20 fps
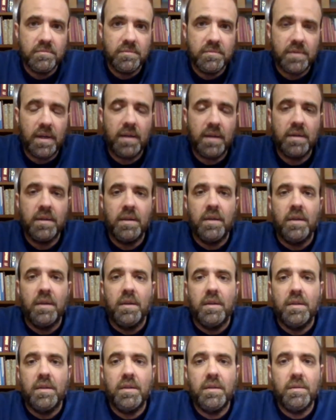Tá?
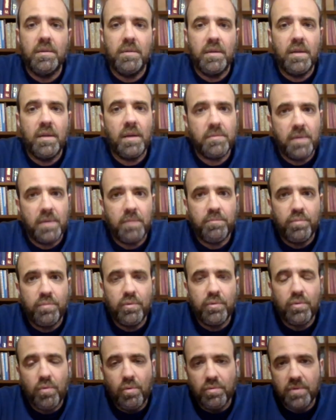E, e até
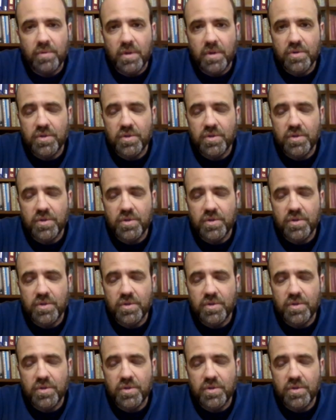por conta